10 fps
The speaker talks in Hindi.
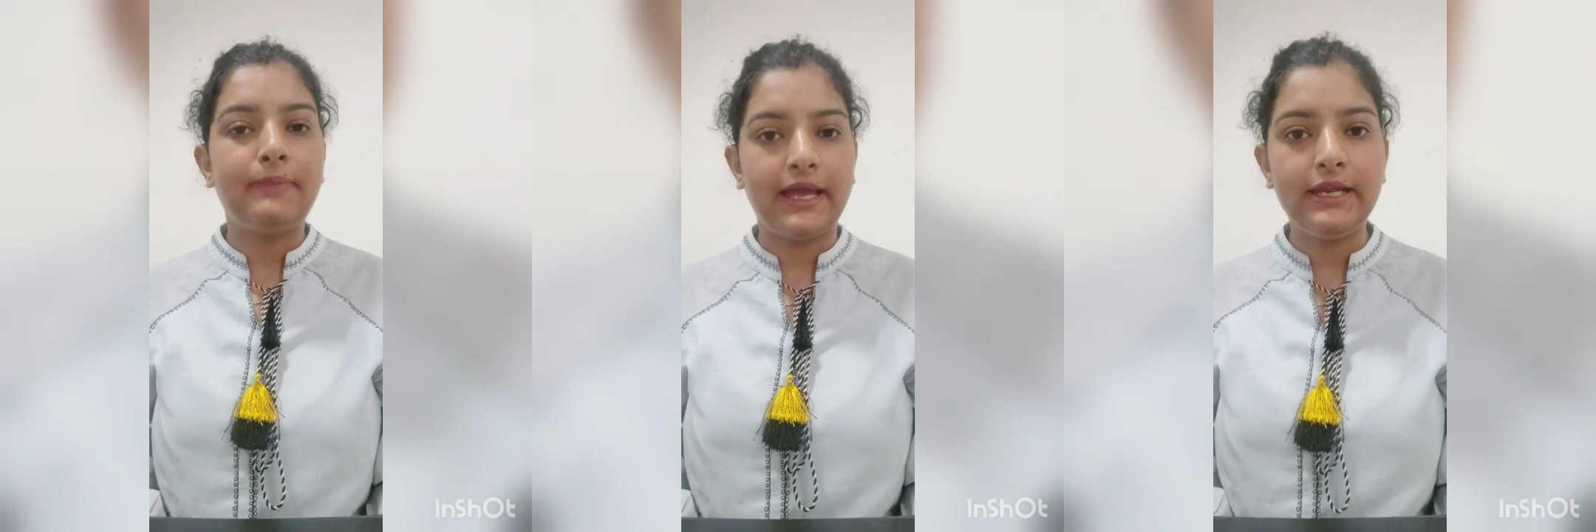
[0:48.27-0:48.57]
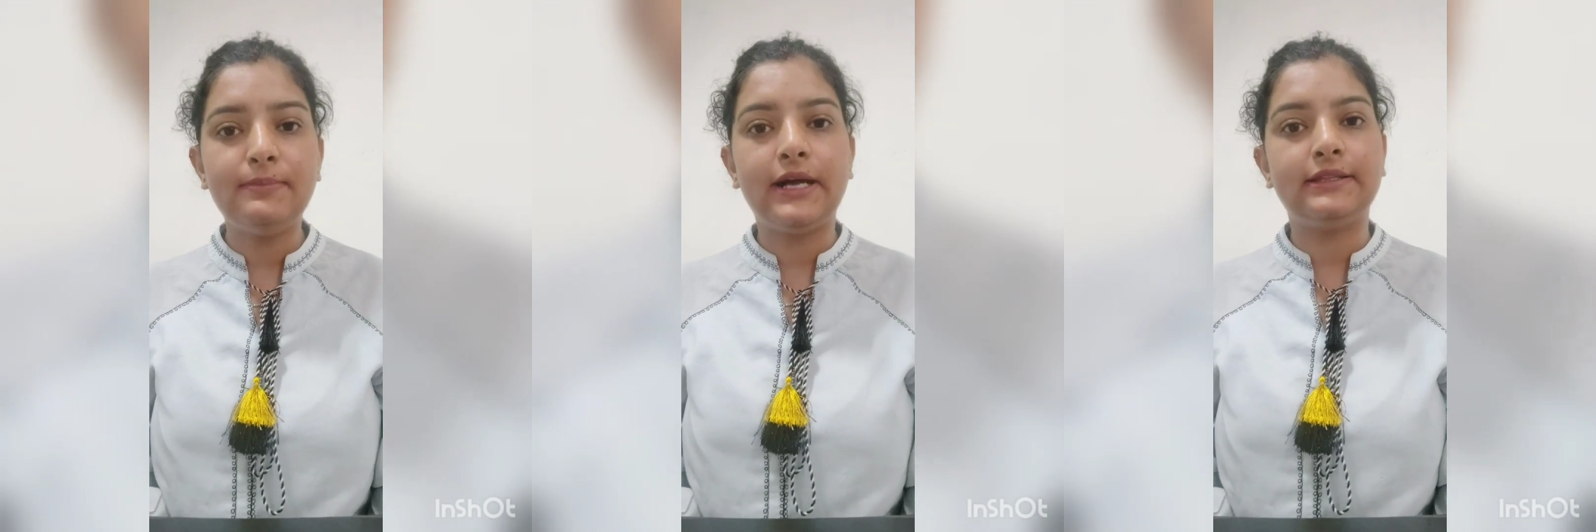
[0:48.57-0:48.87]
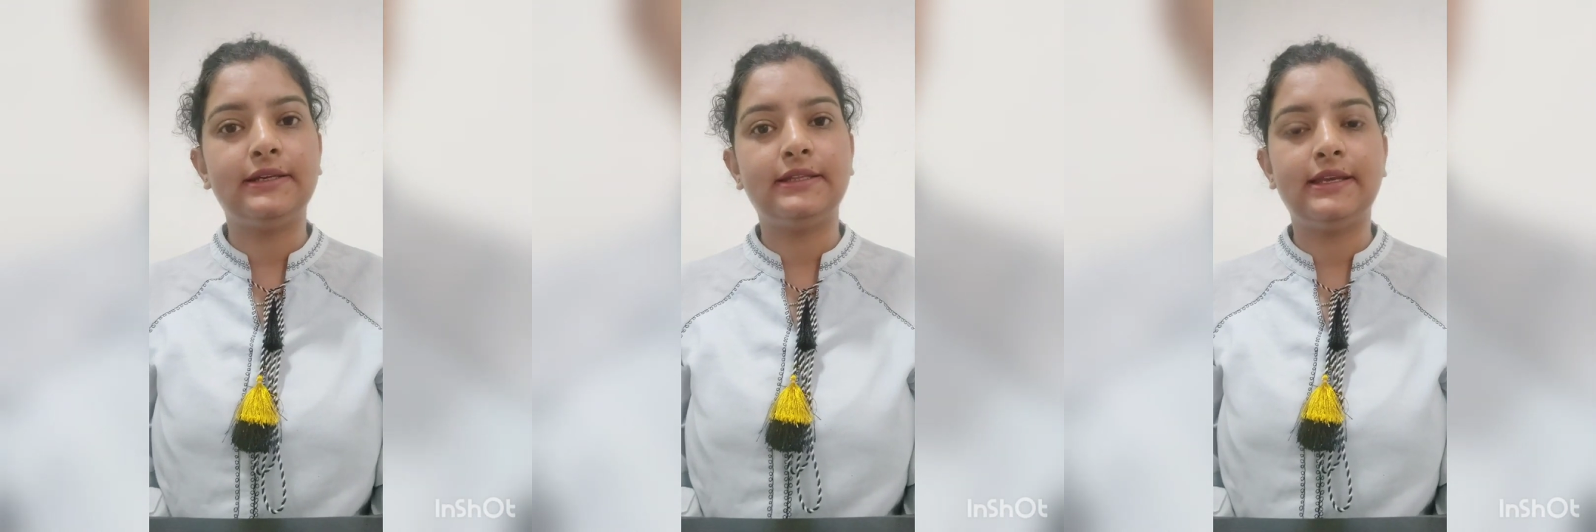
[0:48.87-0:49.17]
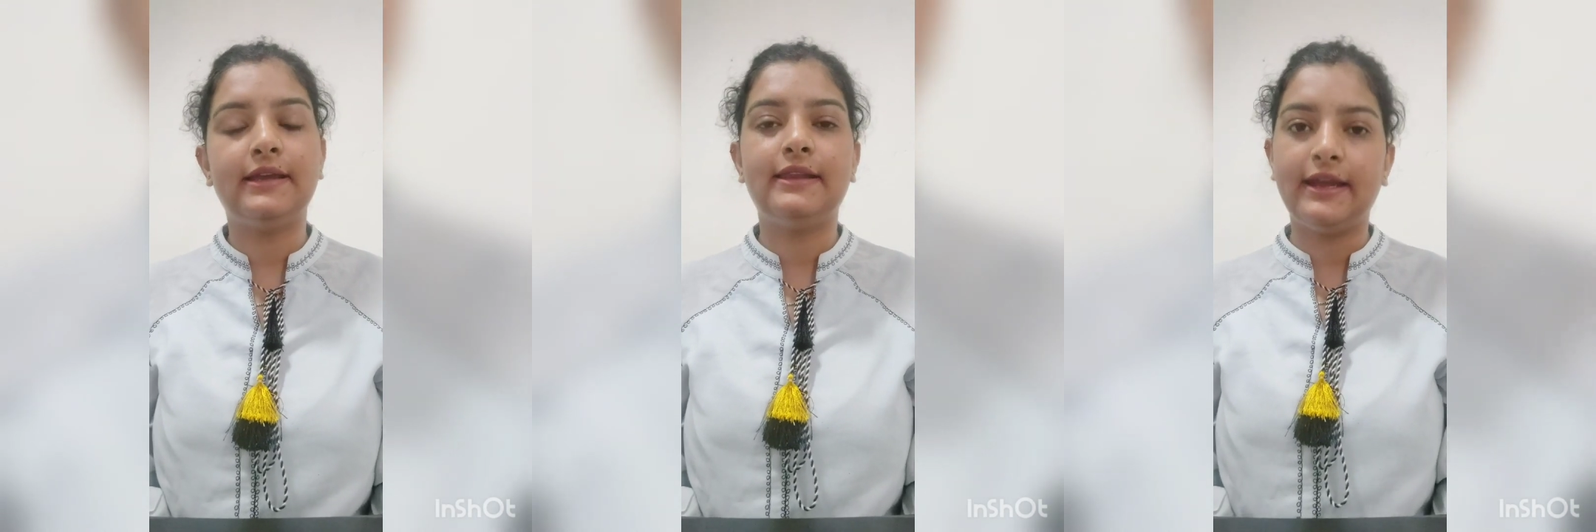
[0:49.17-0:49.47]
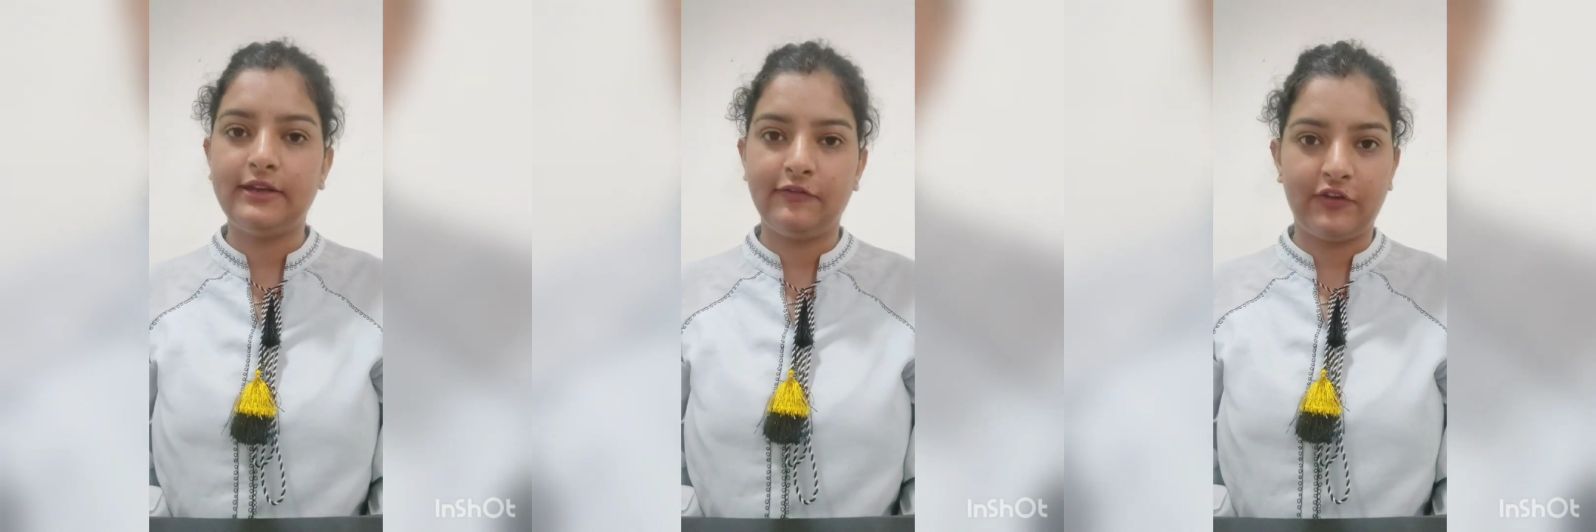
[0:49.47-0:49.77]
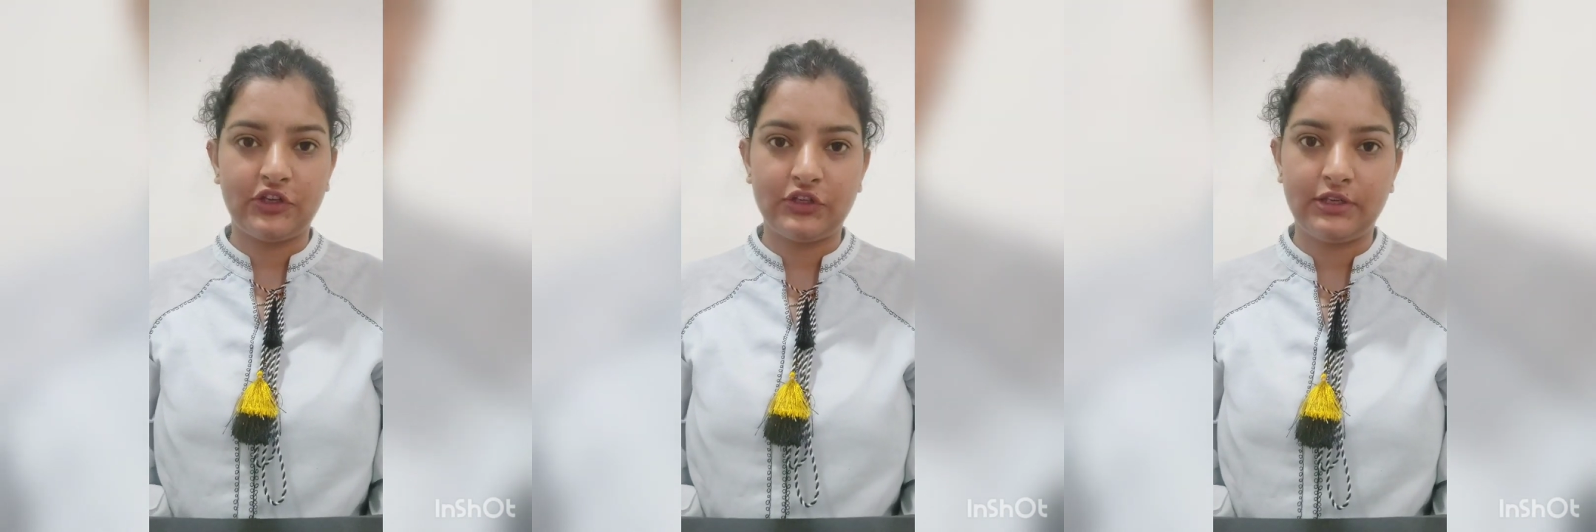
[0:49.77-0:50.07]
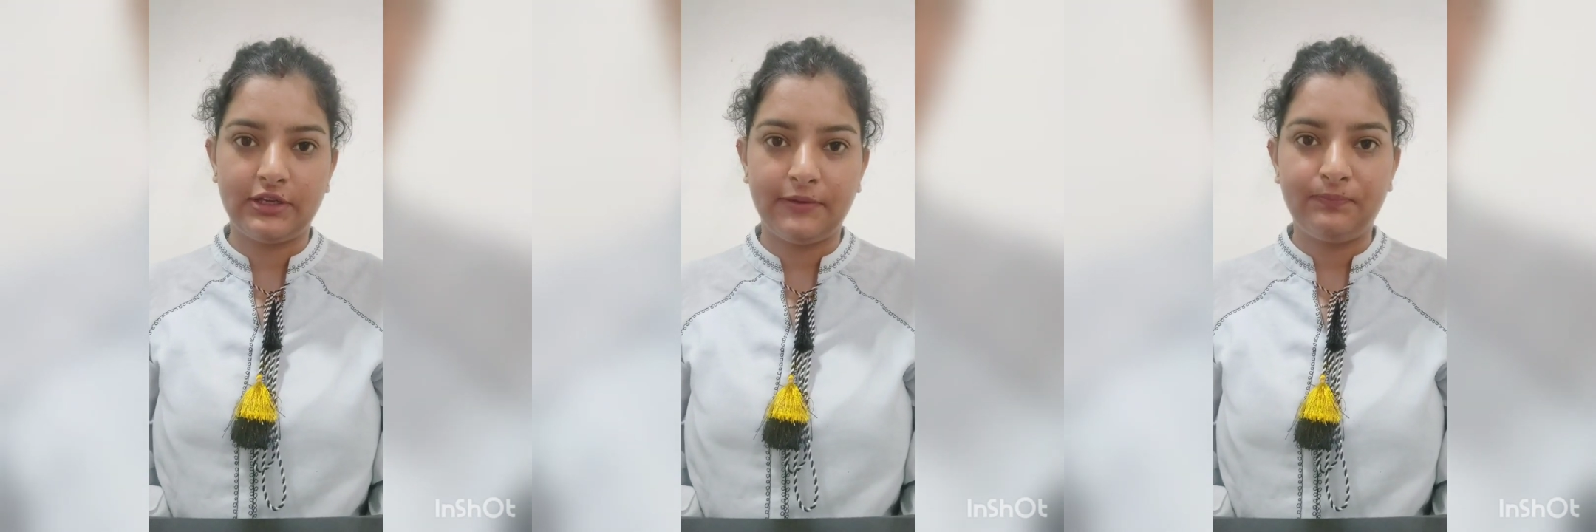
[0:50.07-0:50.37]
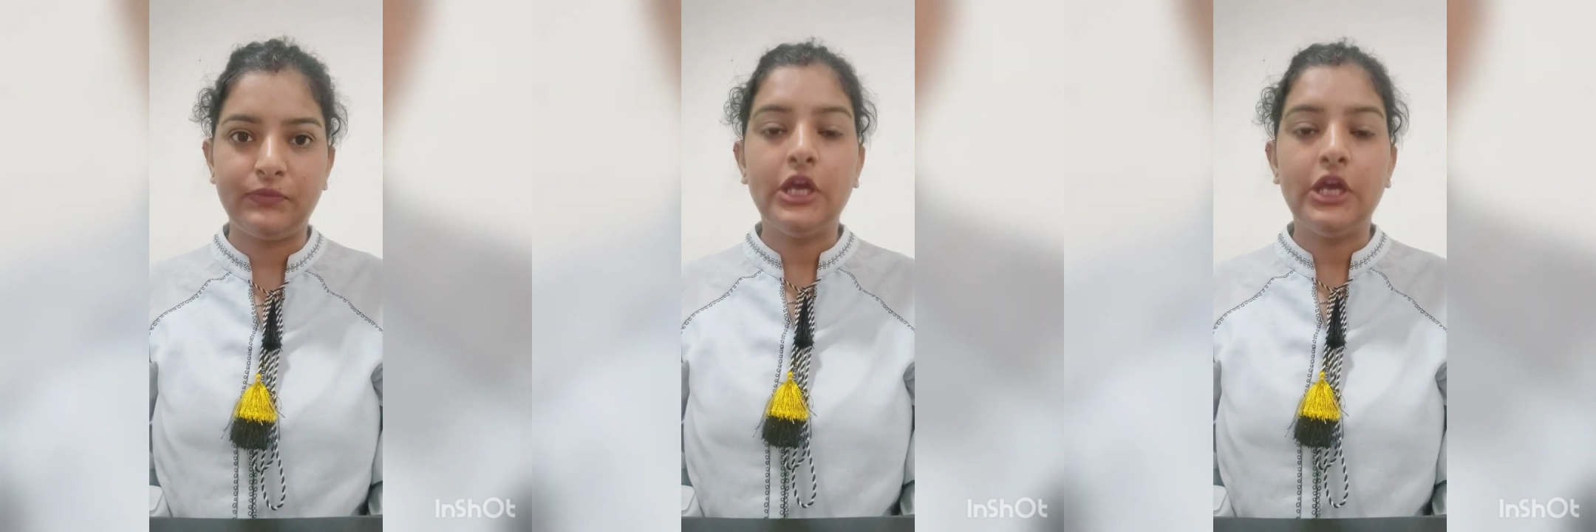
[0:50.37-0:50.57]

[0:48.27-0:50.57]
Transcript: पहली बात करते हैं लाइट इन्फेक्शन की